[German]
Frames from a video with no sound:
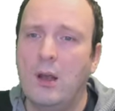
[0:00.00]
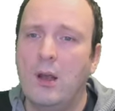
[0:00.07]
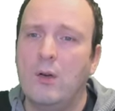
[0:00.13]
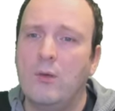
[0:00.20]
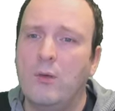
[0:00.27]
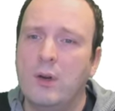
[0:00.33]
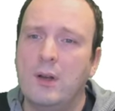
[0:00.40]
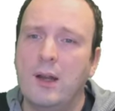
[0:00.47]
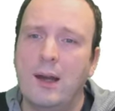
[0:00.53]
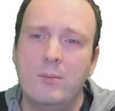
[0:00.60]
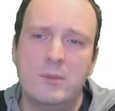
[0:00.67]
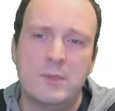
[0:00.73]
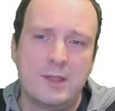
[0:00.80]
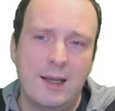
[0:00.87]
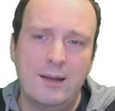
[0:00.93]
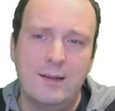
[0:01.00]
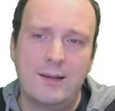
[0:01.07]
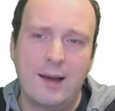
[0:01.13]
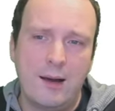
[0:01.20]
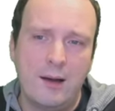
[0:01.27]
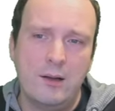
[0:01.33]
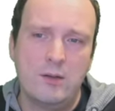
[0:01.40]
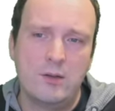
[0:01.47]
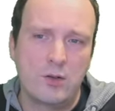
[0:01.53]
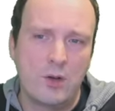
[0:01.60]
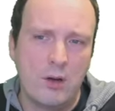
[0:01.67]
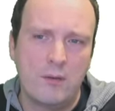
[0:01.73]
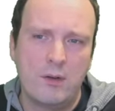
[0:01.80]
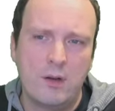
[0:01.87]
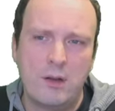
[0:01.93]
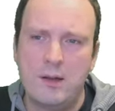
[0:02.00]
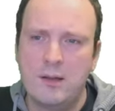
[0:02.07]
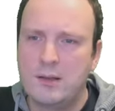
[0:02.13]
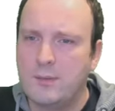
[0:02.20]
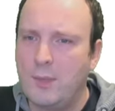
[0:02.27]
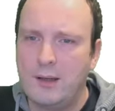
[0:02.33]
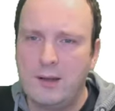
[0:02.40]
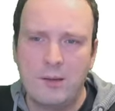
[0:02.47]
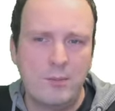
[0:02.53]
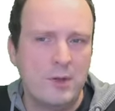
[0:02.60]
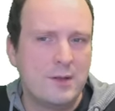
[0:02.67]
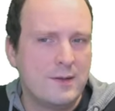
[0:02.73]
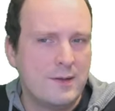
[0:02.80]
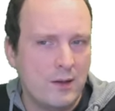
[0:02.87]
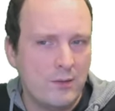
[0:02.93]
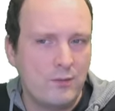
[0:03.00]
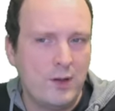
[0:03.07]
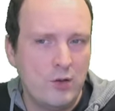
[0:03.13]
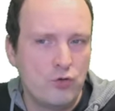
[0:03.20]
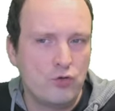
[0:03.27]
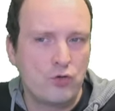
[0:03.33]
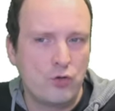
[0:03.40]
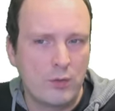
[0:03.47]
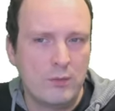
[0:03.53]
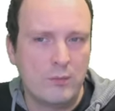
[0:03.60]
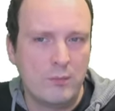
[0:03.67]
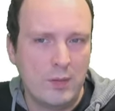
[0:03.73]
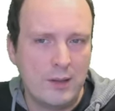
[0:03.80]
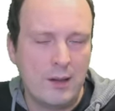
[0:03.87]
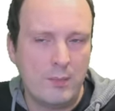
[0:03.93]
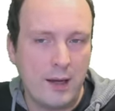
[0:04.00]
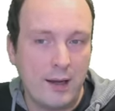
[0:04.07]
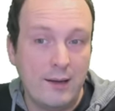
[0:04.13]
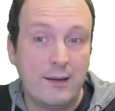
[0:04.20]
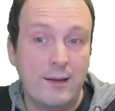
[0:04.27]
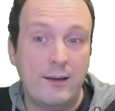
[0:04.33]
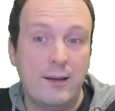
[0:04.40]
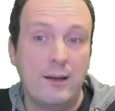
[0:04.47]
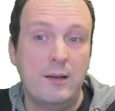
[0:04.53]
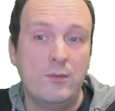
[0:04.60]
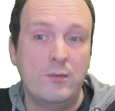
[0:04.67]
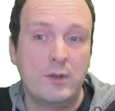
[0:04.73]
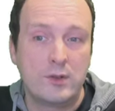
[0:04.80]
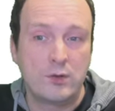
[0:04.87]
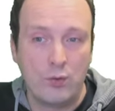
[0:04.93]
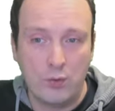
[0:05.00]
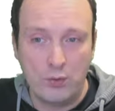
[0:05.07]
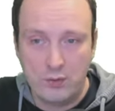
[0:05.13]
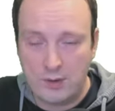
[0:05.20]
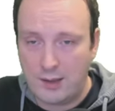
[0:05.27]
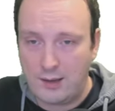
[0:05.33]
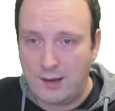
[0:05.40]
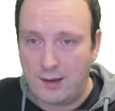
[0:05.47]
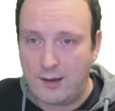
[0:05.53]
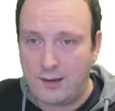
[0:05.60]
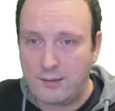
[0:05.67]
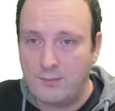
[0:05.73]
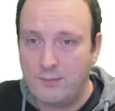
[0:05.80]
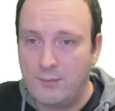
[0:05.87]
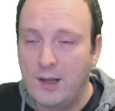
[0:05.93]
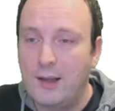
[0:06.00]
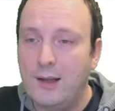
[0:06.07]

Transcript: von einem zentralen Server, ist man damit sehr vielen Stunden mit dabei, alleine fürs Runterladen.